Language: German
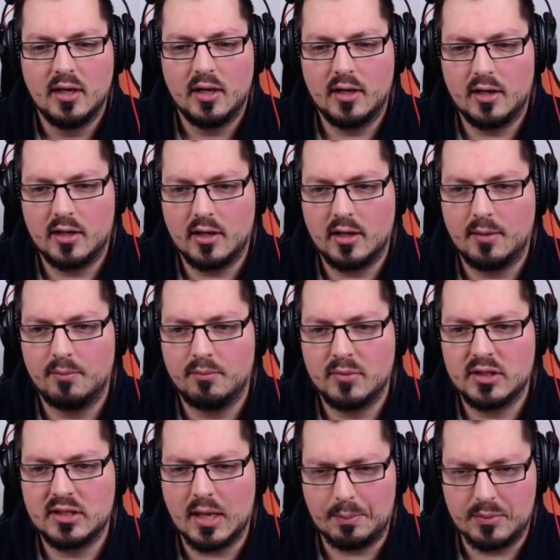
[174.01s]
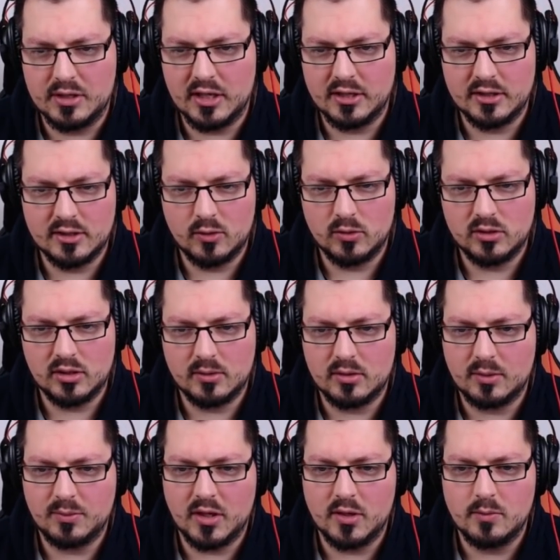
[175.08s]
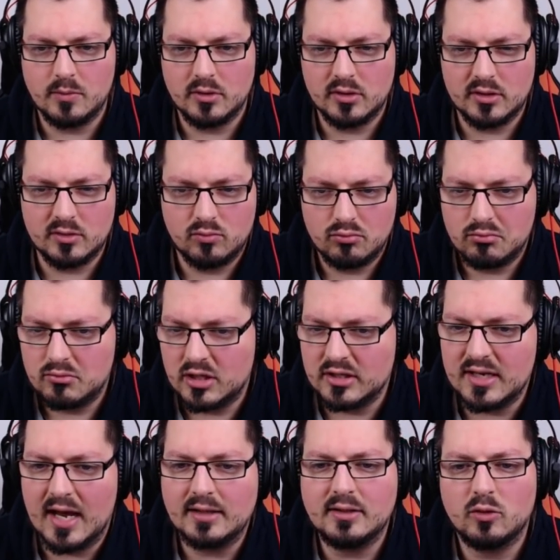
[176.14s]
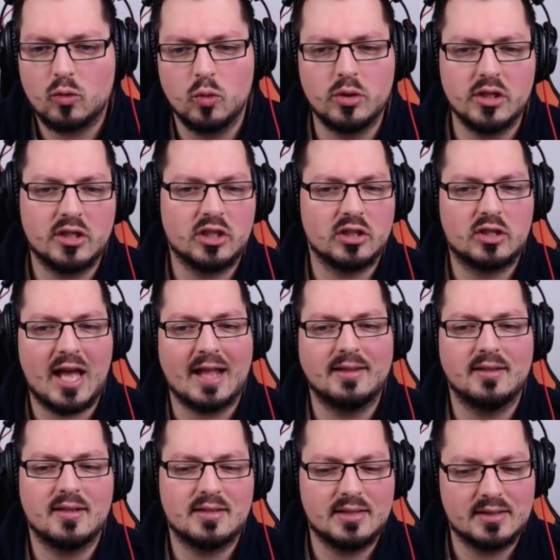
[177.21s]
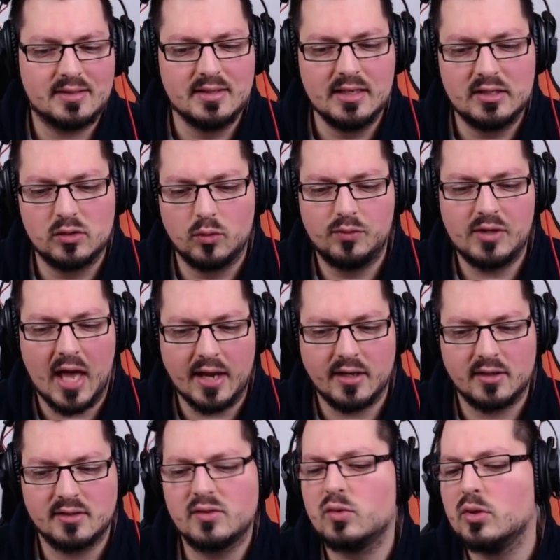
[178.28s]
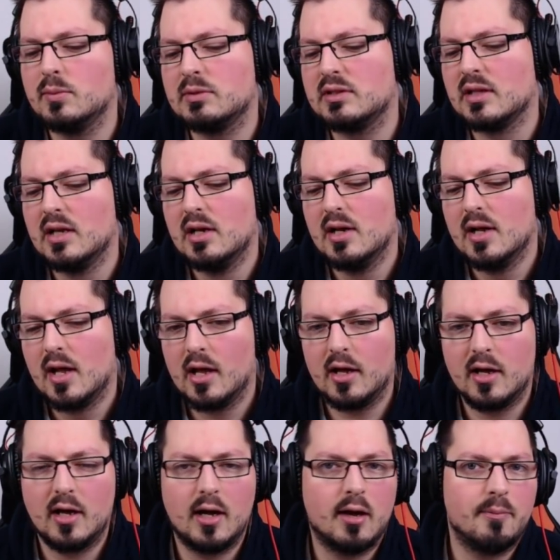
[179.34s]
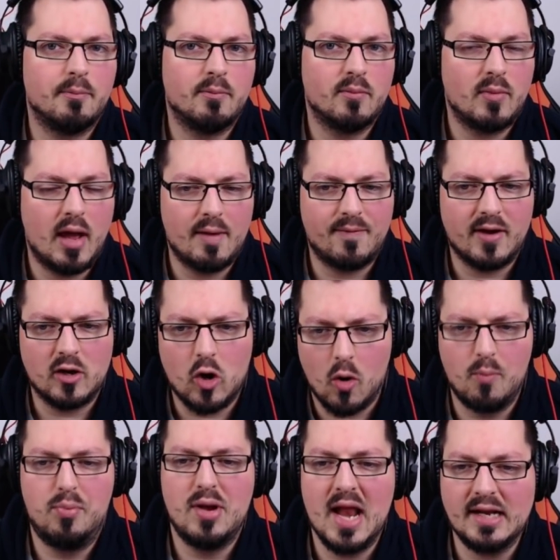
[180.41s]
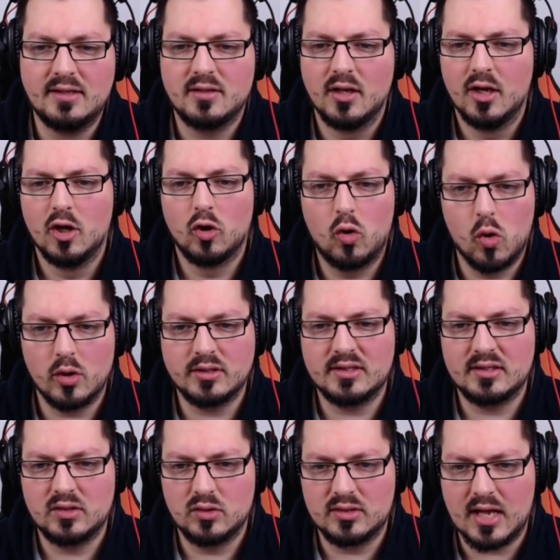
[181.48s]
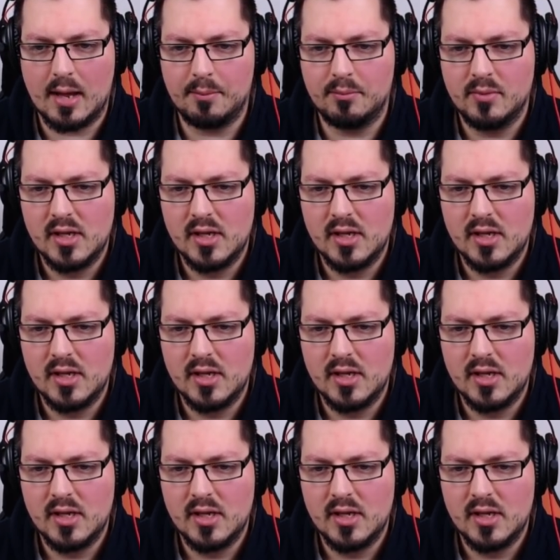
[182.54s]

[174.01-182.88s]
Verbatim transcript: Ähm, ich habe mir dann, ich habe dann gedacht, gut, ich cutte das jetzt nicht so wie andere Streams, ähm, einfach komplett kurz zusammen,